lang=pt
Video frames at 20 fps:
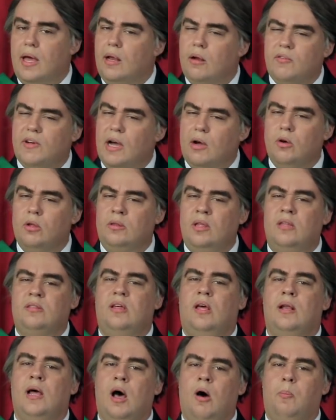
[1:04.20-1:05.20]
aí, não vai
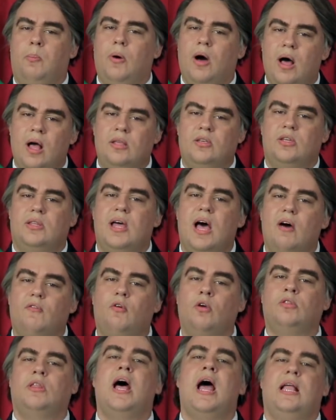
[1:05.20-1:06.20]
acontecer não. Pode dar uma
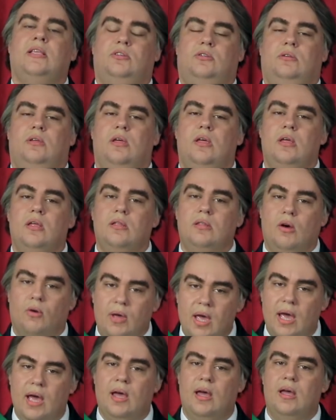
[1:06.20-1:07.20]
vontade, tá
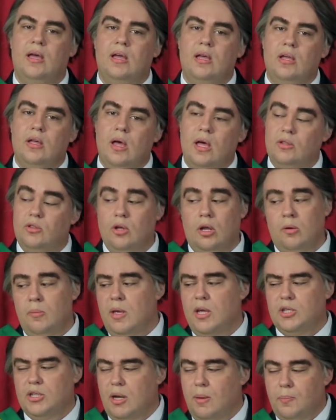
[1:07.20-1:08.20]
ok? É só não
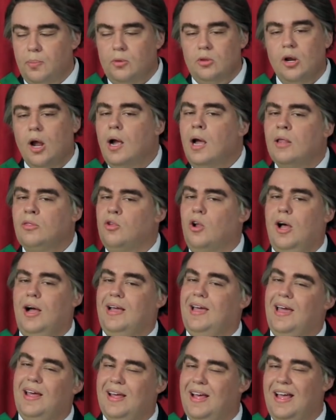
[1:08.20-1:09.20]
me chama pro
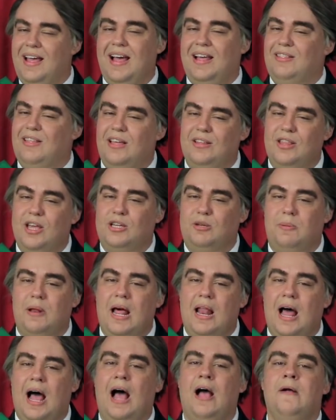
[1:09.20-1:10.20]
troca-troca, é, deixa
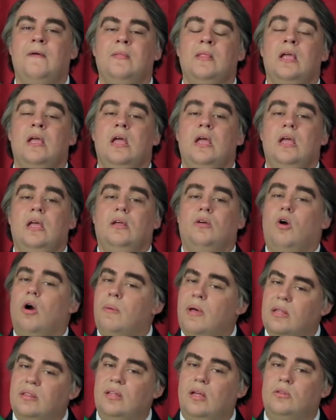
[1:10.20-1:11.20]
pra lá.
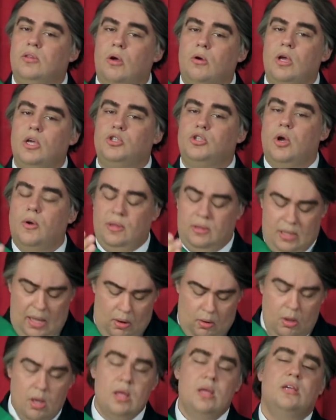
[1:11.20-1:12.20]
Começando então tal show
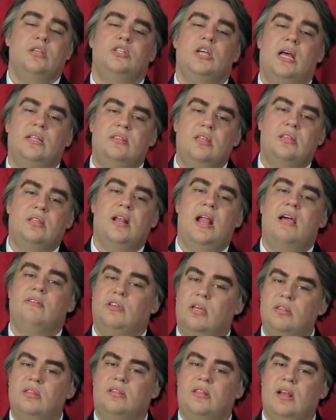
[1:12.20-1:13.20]
então, já se
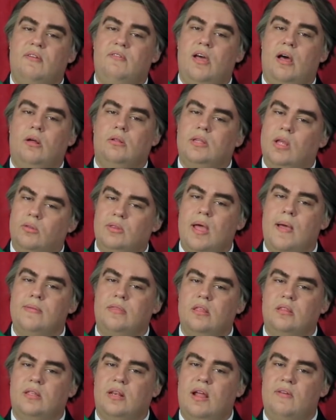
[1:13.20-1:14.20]
inscreve, já se inscreveu? Deu tempo
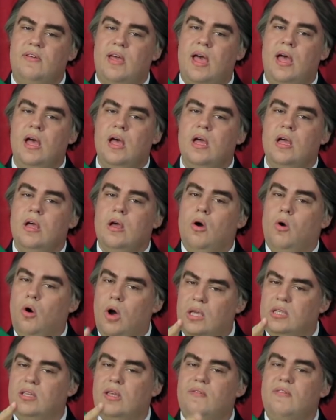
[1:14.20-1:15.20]
de se inscrever?
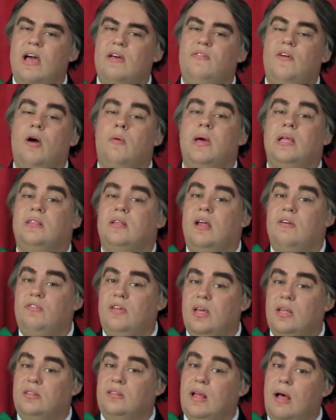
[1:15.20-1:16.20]
Hoje você vai ver uma
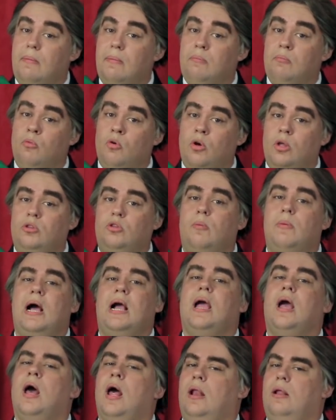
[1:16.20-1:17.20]
entrevista muito
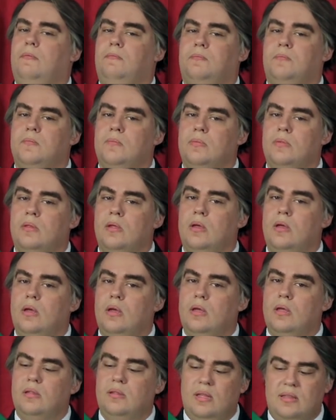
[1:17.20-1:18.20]
bacana.
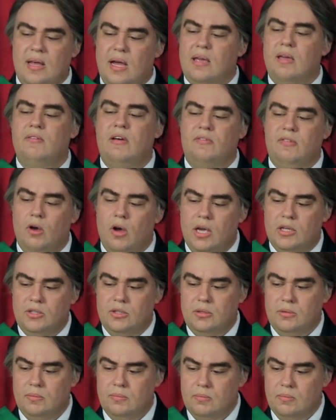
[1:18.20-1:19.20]
Você sabe quem vai ver
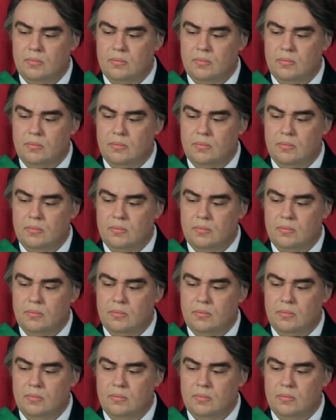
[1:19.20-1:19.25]
hoje?